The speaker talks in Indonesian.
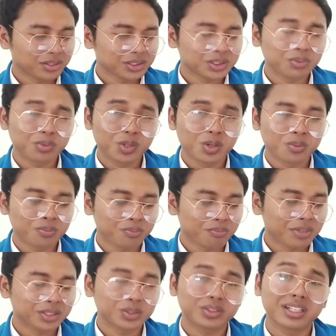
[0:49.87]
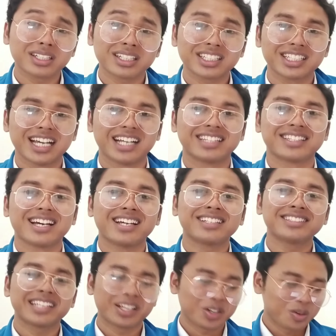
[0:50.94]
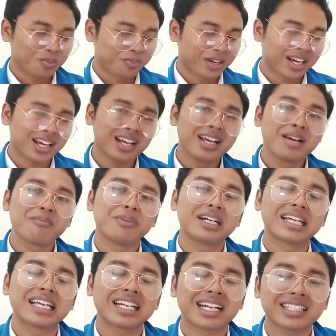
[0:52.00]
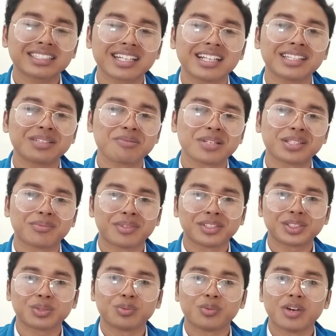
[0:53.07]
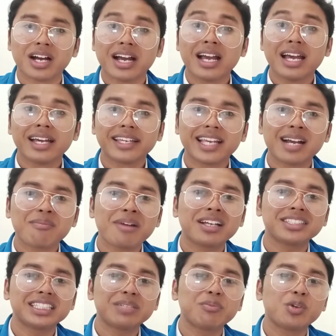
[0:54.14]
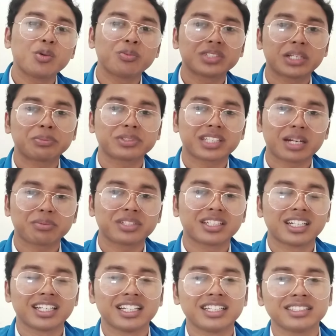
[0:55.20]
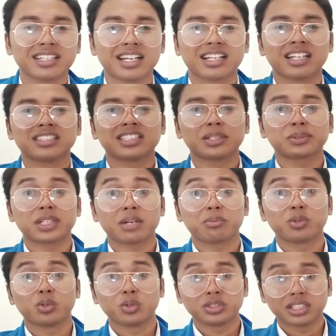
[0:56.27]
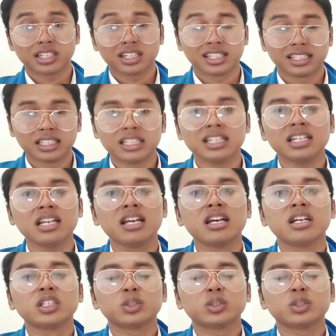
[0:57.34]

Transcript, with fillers: sebelum masuk ke kegiatan saya lupa mengingatkan teman-teman semua yang masih belum subscribe channel ini silahkan subscribe dulu channel ini